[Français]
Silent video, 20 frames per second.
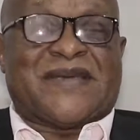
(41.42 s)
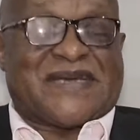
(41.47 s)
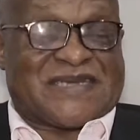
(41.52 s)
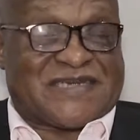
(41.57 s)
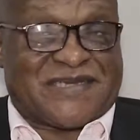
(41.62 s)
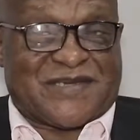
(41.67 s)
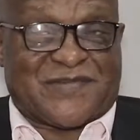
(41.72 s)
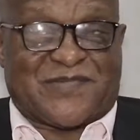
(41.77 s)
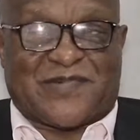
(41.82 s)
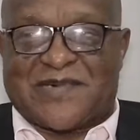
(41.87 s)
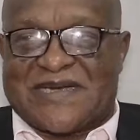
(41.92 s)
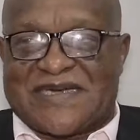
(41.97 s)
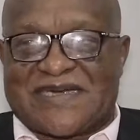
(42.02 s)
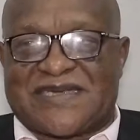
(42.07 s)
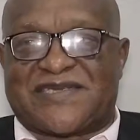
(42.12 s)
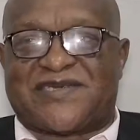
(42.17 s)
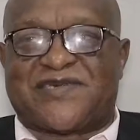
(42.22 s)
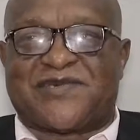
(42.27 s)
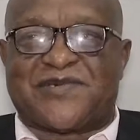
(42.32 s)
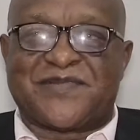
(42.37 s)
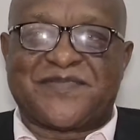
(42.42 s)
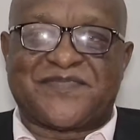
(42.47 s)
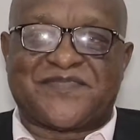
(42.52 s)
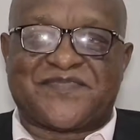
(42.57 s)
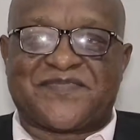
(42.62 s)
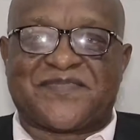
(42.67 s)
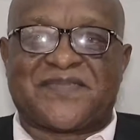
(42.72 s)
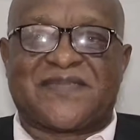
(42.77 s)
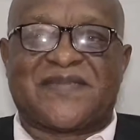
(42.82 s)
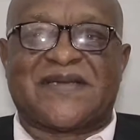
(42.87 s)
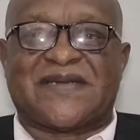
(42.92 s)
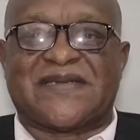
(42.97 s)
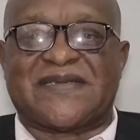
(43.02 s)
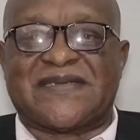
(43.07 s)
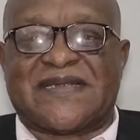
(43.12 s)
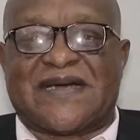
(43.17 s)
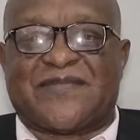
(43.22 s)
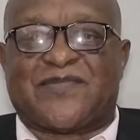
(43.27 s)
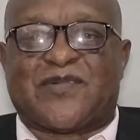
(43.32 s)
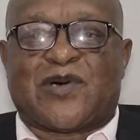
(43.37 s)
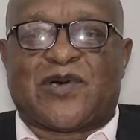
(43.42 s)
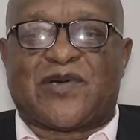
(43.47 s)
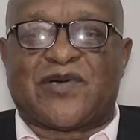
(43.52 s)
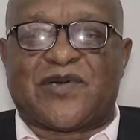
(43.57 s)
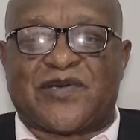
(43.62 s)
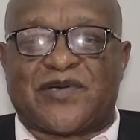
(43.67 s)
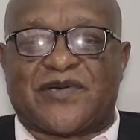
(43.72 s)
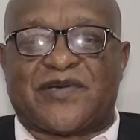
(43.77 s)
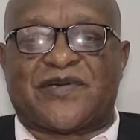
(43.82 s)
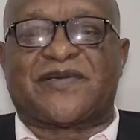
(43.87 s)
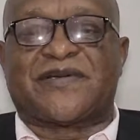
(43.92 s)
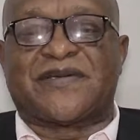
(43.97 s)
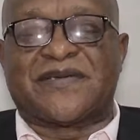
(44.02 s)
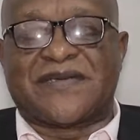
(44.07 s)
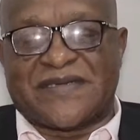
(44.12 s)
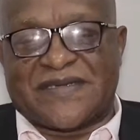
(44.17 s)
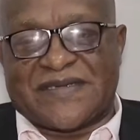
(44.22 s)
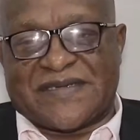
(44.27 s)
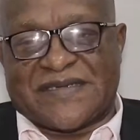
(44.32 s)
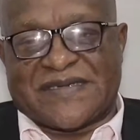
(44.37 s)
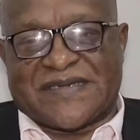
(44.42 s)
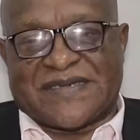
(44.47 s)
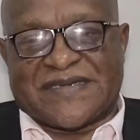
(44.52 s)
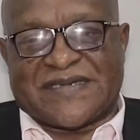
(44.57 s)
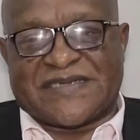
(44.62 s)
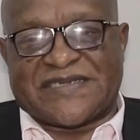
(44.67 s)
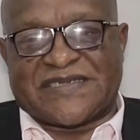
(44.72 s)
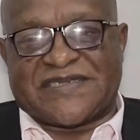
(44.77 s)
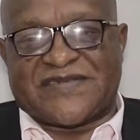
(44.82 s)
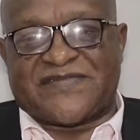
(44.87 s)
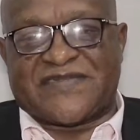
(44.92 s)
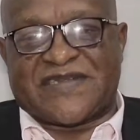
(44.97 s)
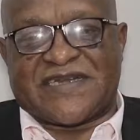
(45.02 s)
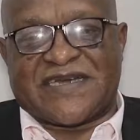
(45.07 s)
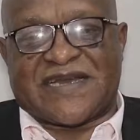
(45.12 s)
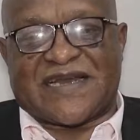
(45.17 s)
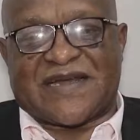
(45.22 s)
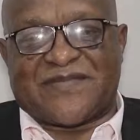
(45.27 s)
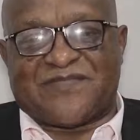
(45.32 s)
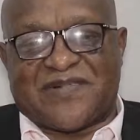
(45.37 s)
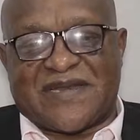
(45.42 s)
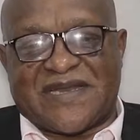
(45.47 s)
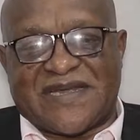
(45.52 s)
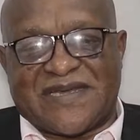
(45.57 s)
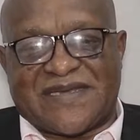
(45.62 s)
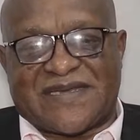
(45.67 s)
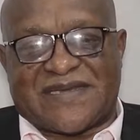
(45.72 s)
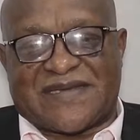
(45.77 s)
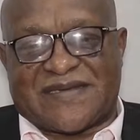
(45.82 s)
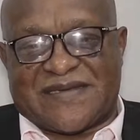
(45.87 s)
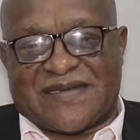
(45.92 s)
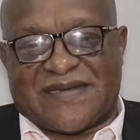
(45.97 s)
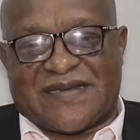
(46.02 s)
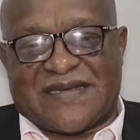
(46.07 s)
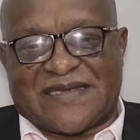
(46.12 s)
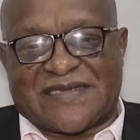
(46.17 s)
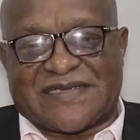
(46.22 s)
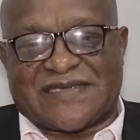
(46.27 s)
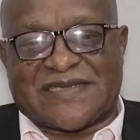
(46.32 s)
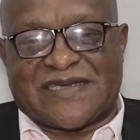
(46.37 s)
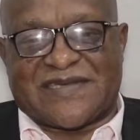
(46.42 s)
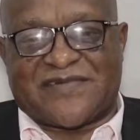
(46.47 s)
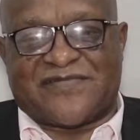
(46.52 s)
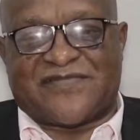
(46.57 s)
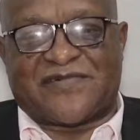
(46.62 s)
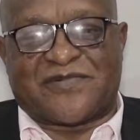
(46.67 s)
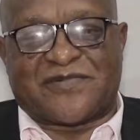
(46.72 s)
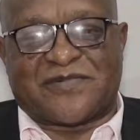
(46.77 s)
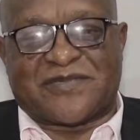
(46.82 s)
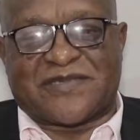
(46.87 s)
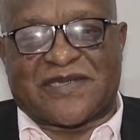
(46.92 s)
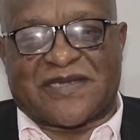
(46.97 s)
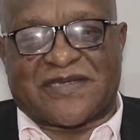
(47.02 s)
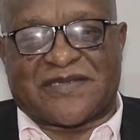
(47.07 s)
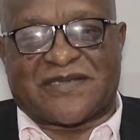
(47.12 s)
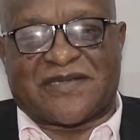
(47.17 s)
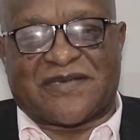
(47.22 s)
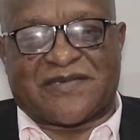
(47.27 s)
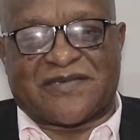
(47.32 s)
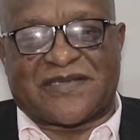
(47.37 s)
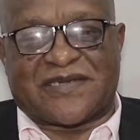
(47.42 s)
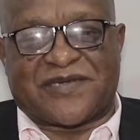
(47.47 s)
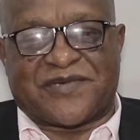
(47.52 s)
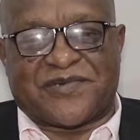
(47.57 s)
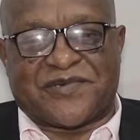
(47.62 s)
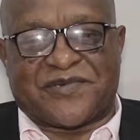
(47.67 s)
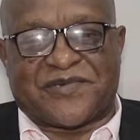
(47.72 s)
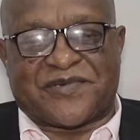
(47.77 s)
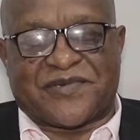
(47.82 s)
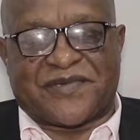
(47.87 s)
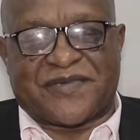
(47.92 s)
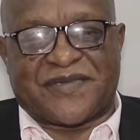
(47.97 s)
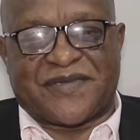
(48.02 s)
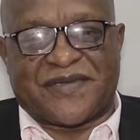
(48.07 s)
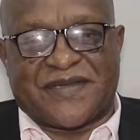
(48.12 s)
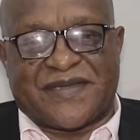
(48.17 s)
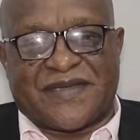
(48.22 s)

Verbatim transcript: Merci pour la question. D'abord, euh, je voudrais rappeler à ceux qui vont nous entendre que